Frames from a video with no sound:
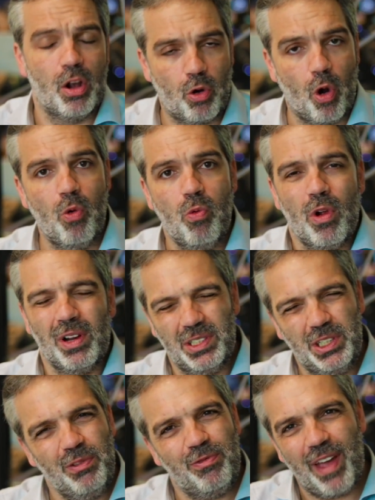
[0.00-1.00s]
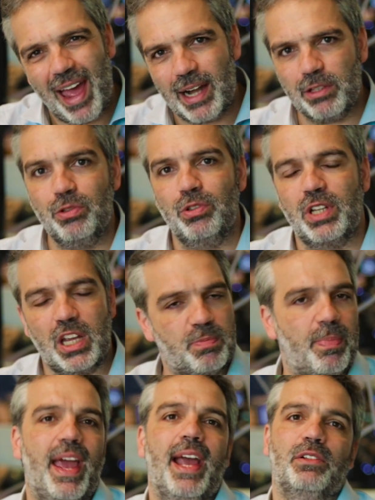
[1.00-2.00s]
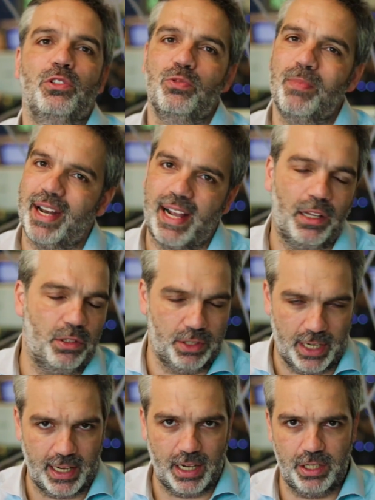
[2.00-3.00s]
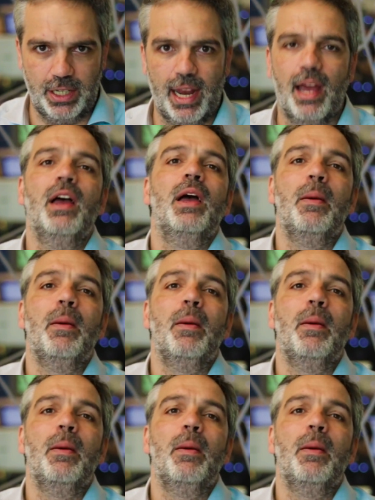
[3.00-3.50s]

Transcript: com diversos aspectos, mercado de energia,